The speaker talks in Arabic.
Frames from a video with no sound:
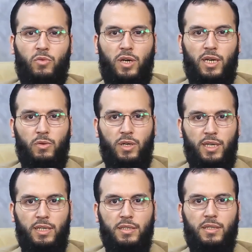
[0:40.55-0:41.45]

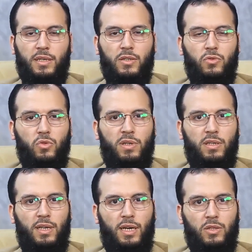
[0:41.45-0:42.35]
محاولات تقدم
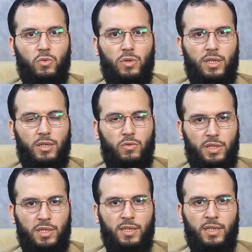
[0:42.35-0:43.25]
للعدو
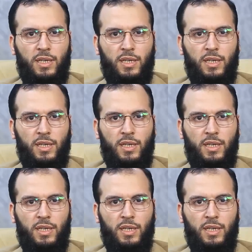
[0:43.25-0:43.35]
اليهودي